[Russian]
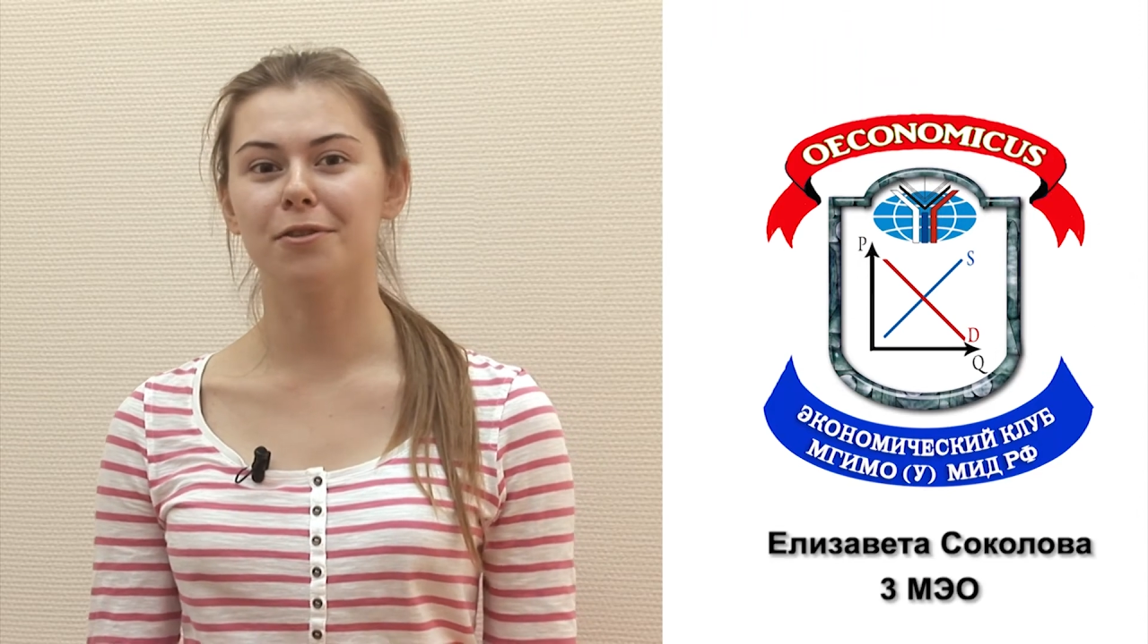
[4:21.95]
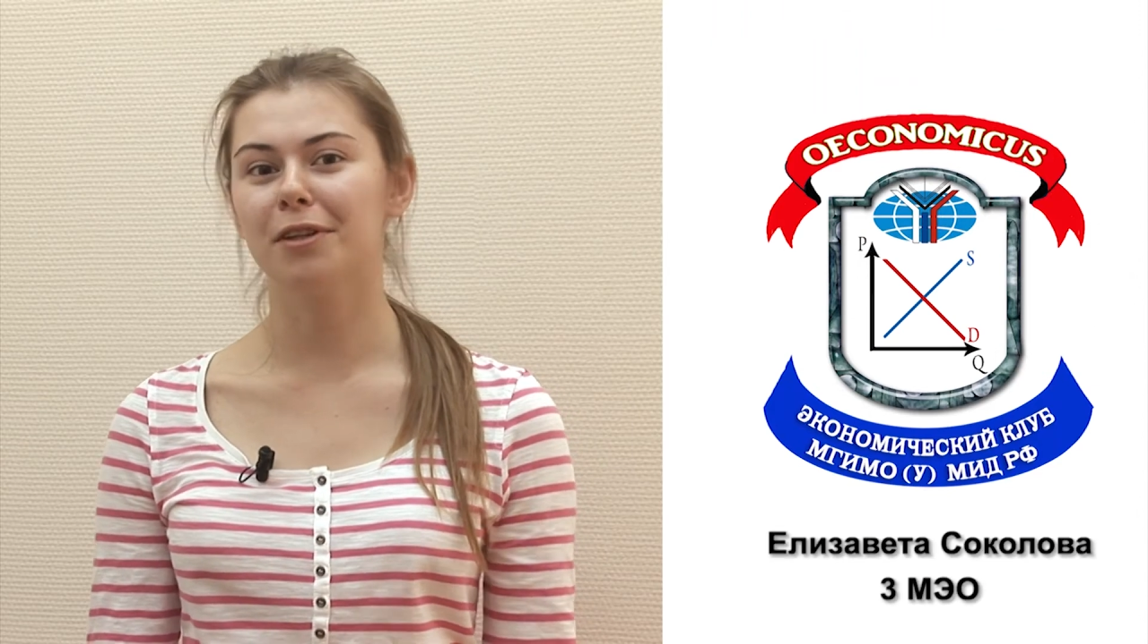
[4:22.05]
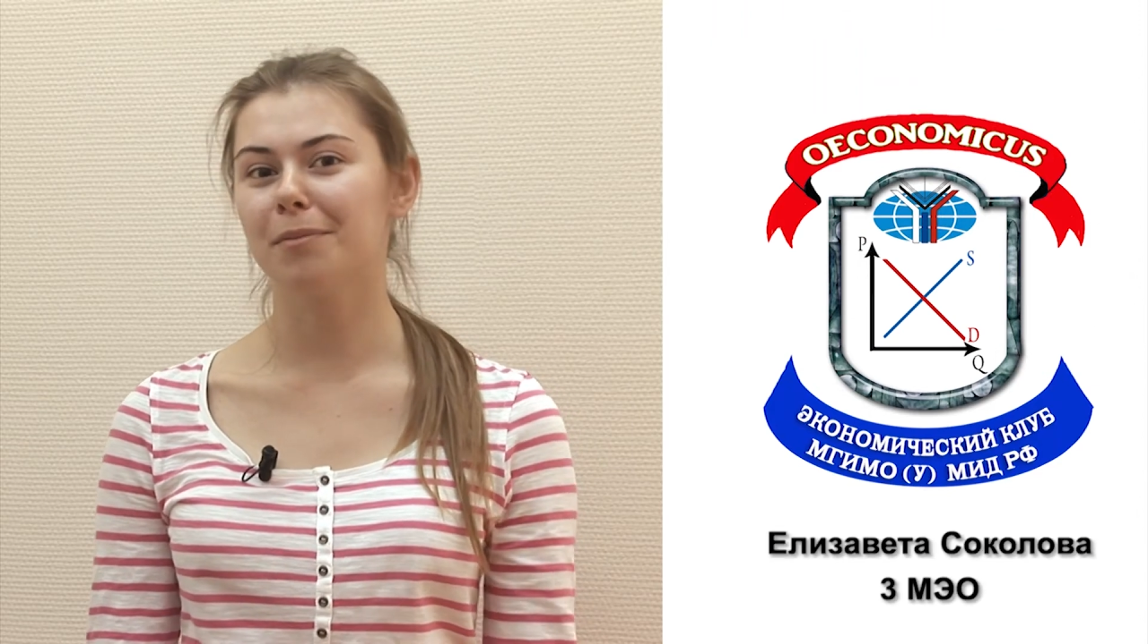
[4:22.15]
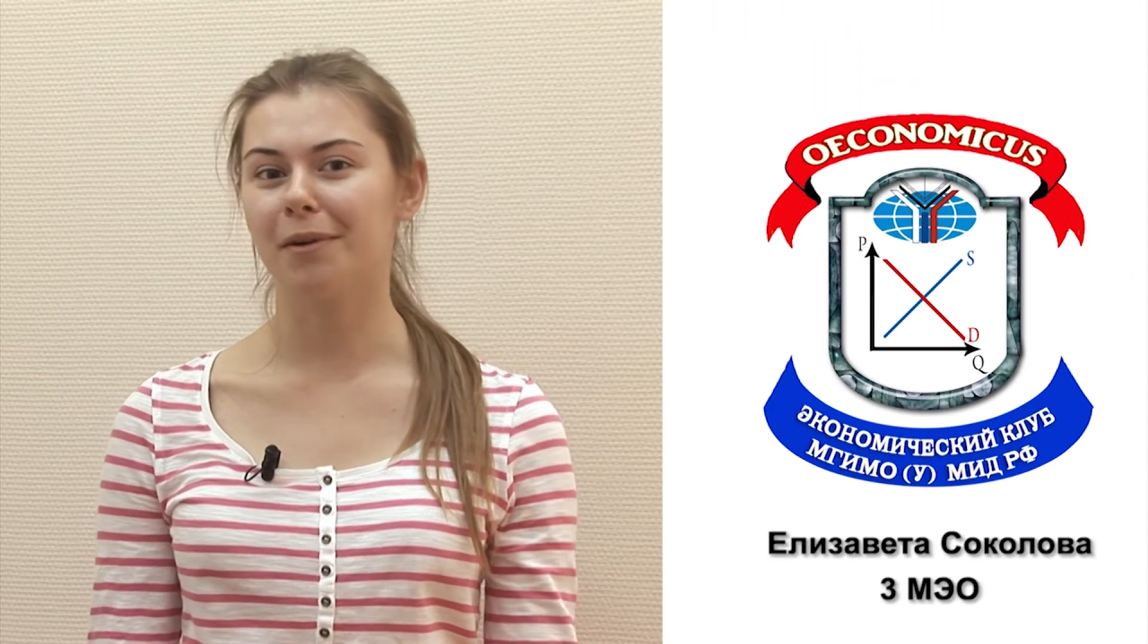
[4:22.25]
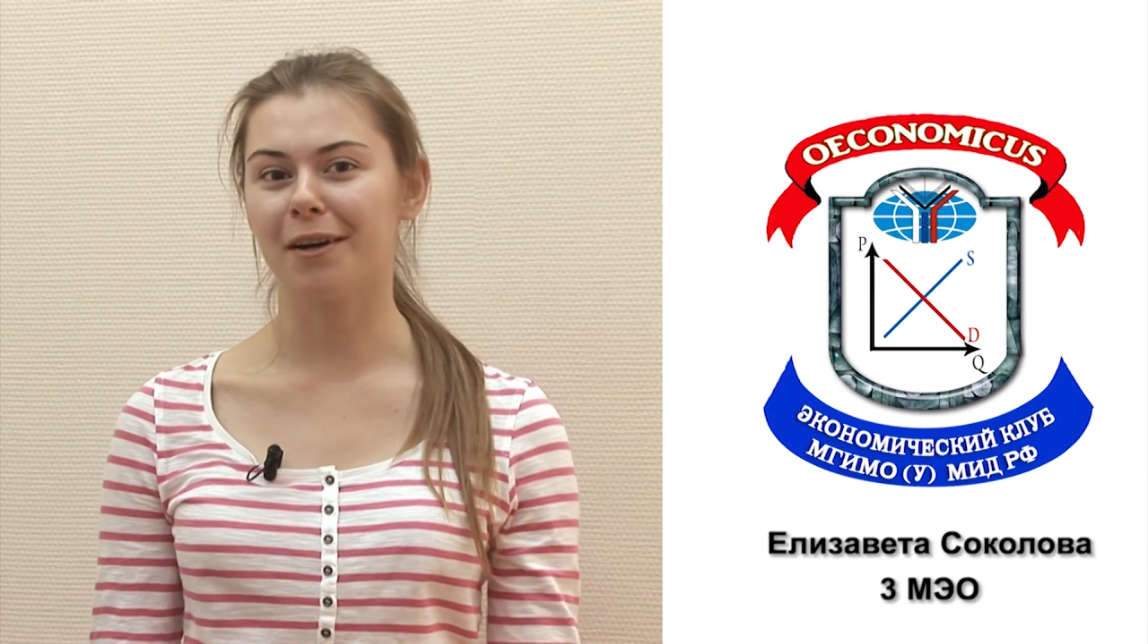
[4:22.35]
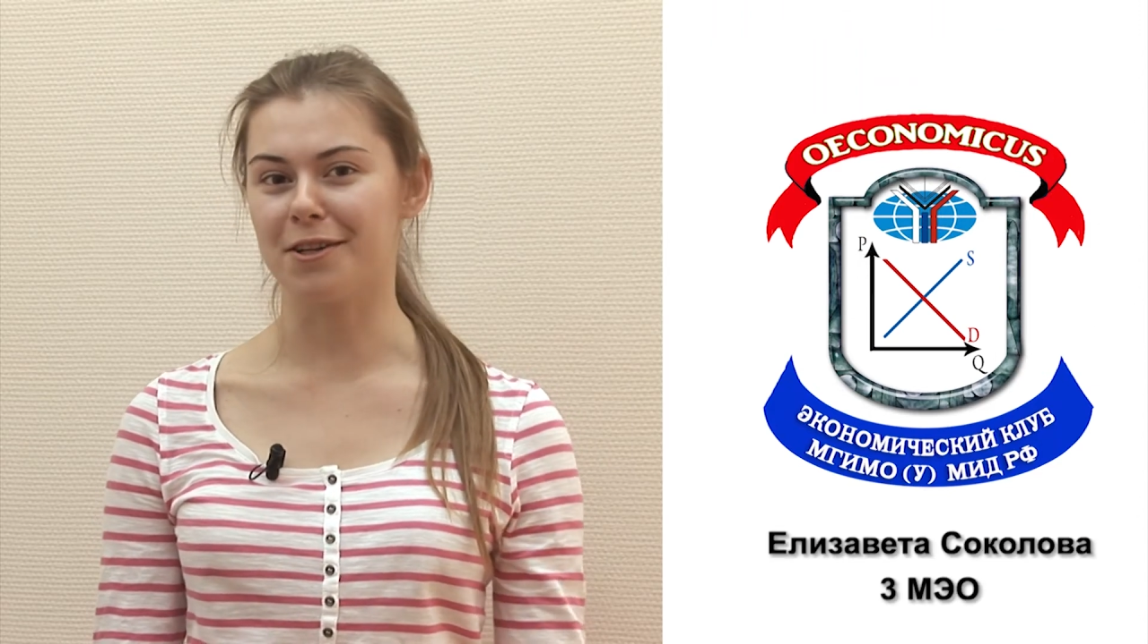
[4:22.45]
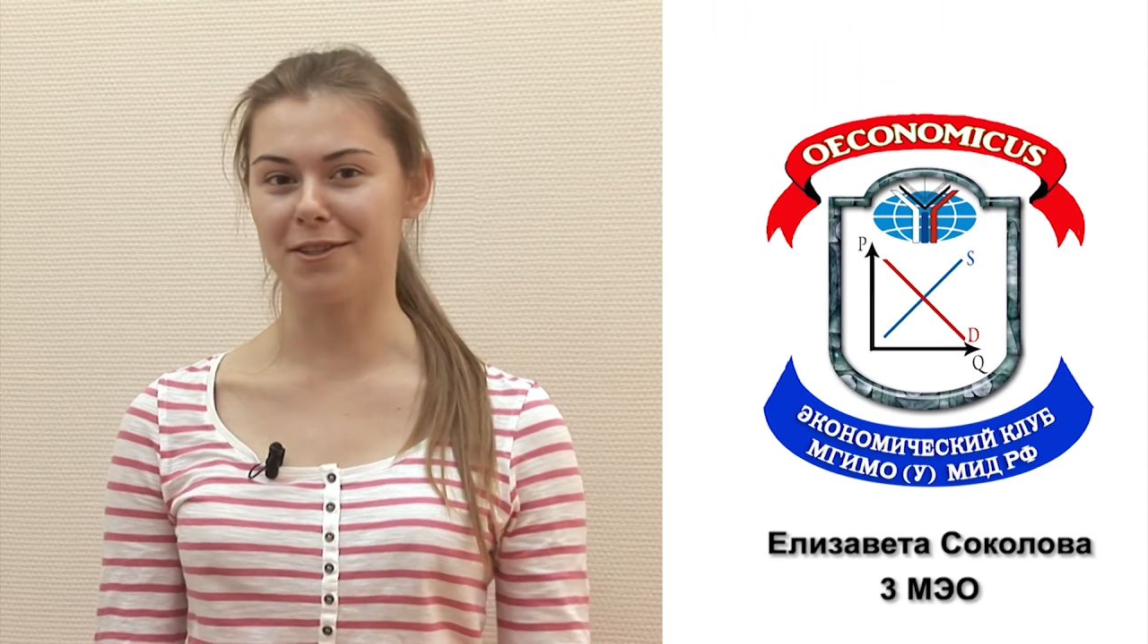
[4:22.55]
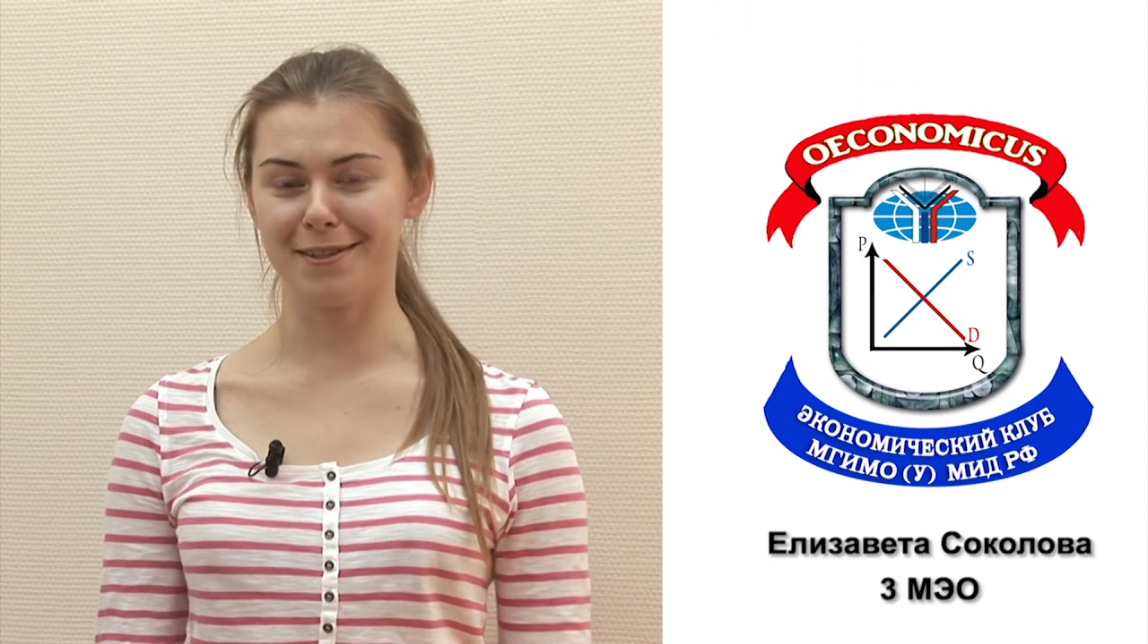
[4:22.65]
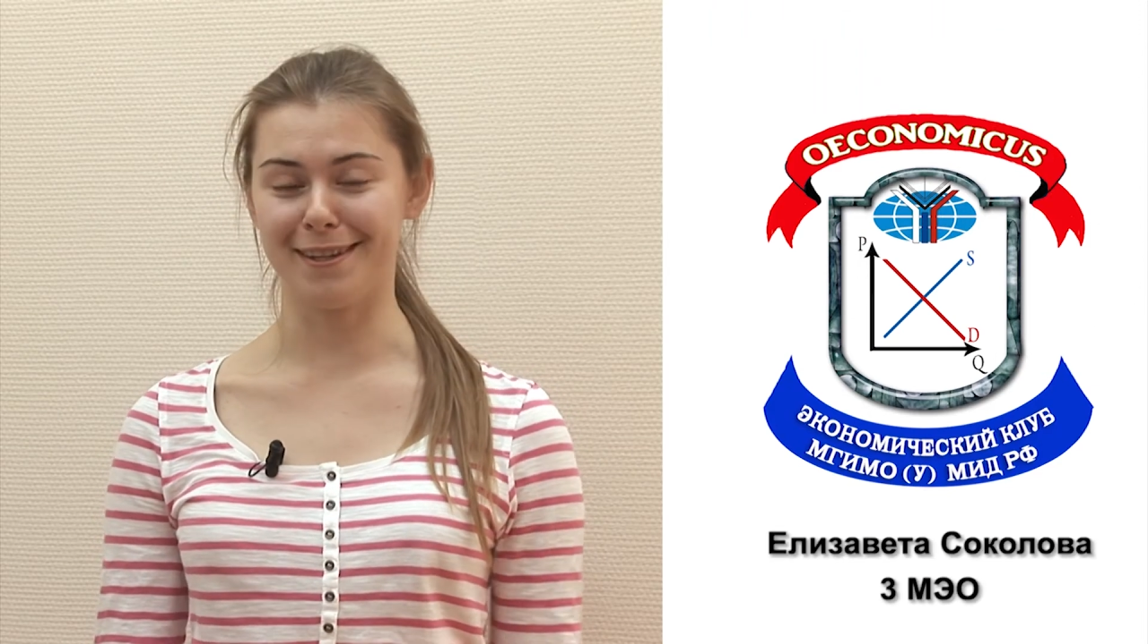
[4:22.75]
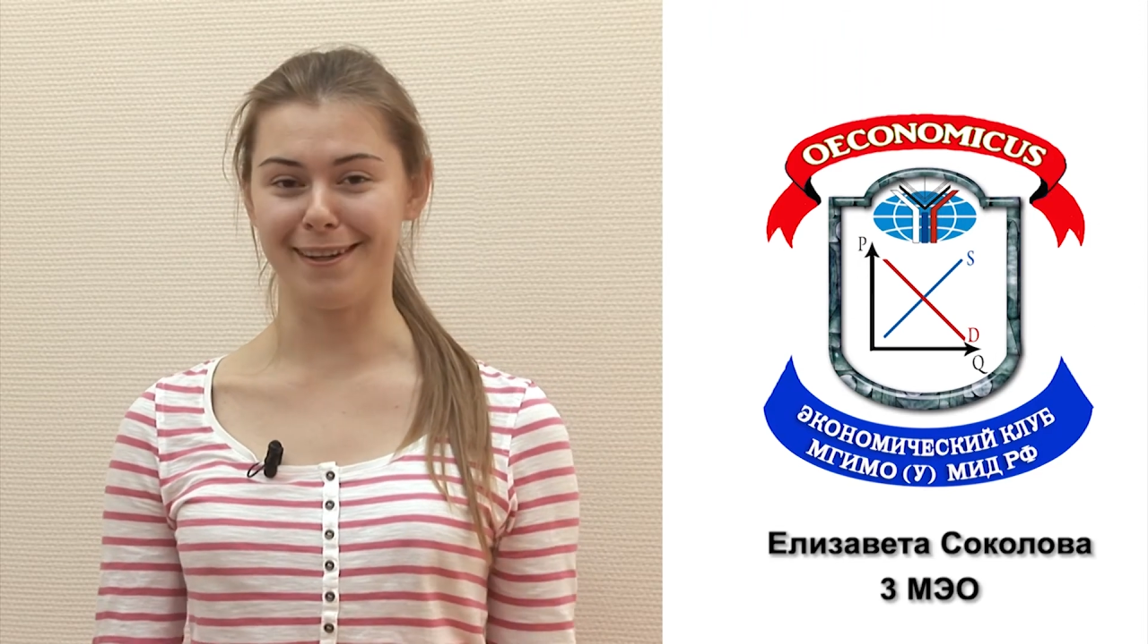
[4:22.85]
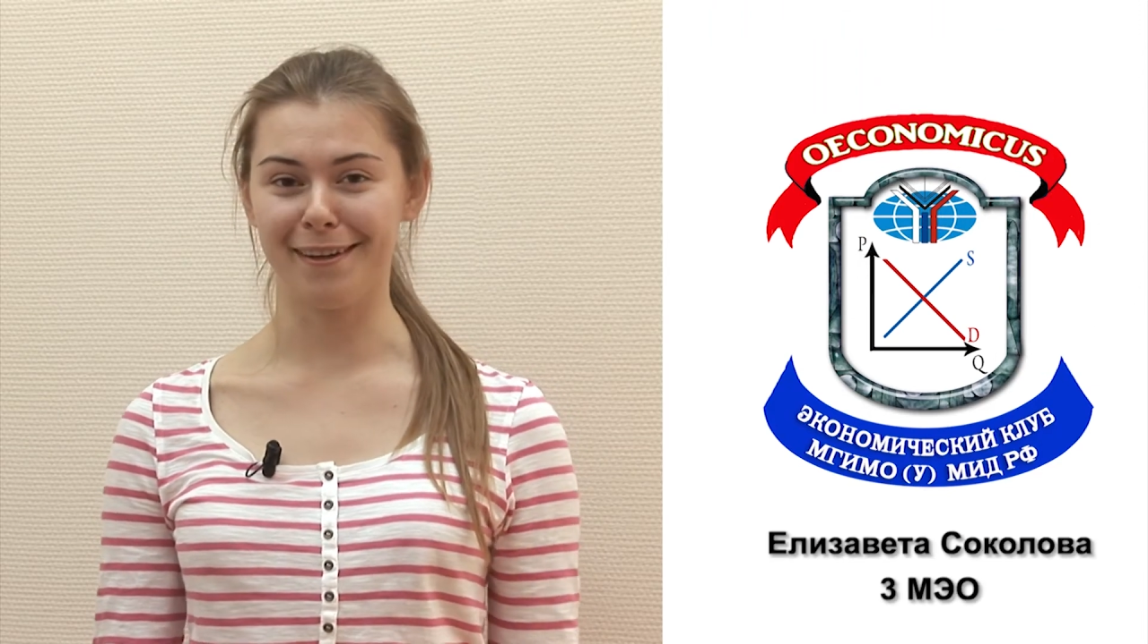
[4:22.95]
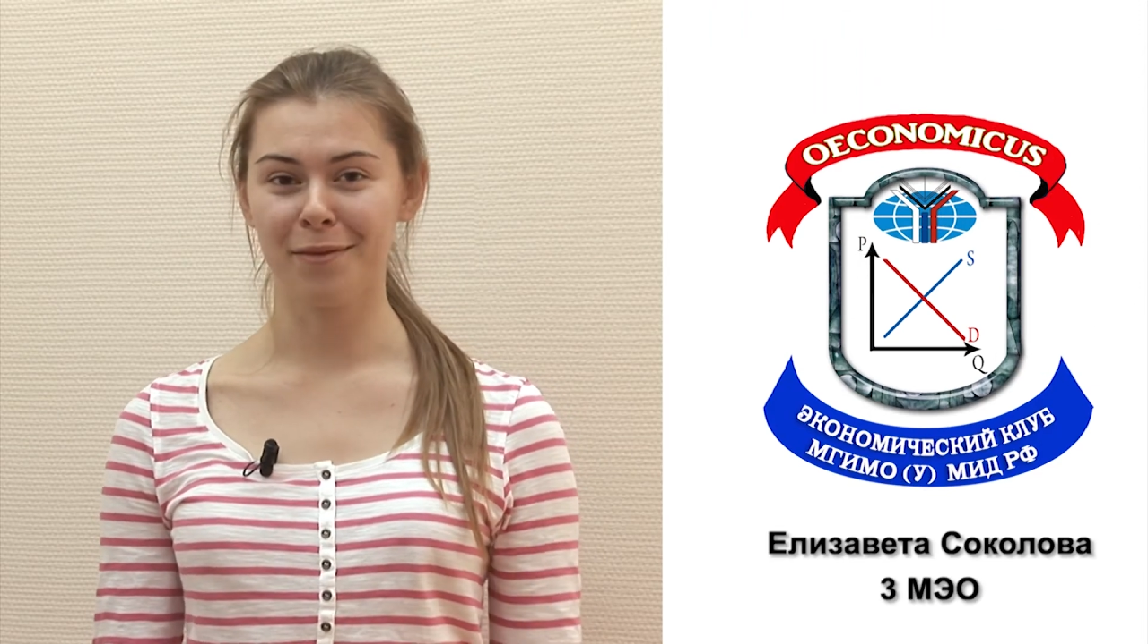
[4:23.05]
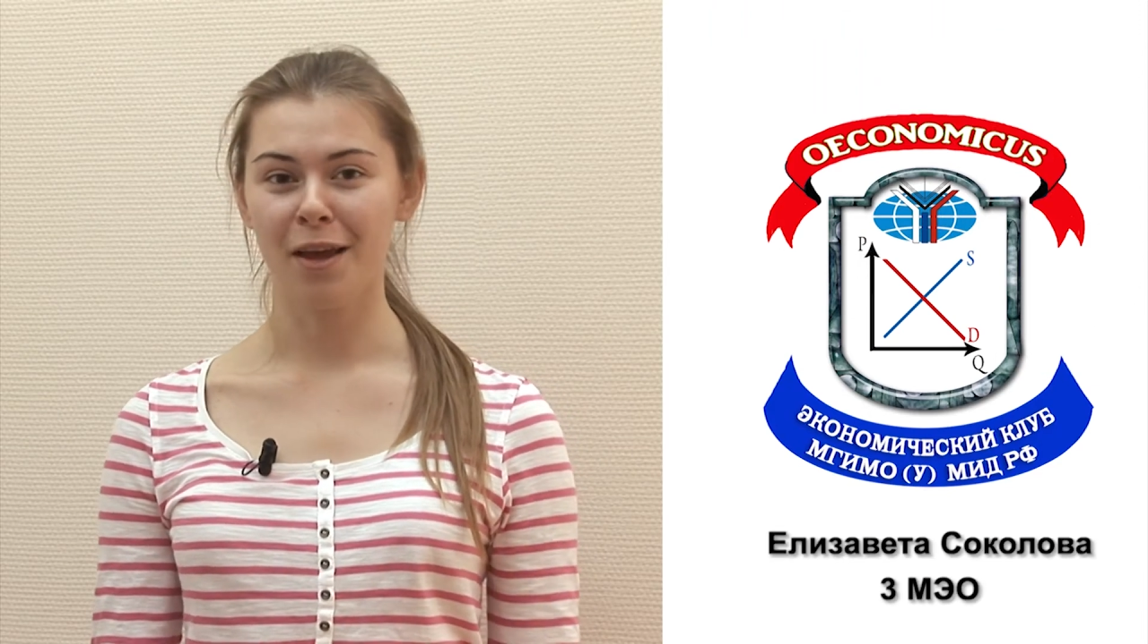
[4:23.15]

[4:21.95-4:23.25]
улыбок каждый день.